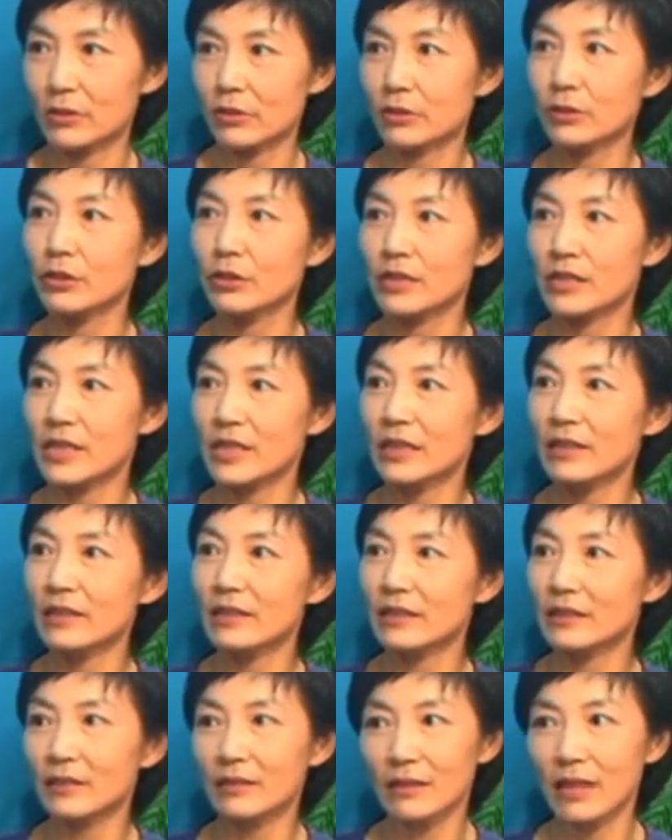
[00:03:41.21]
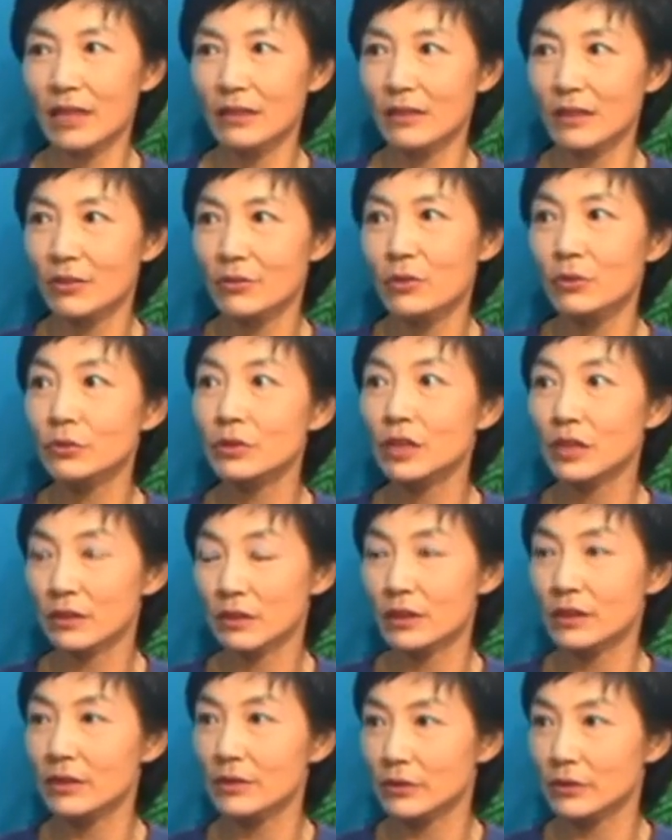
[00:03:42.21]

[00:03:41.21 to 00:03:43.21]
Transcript: co-signer，当中肯定如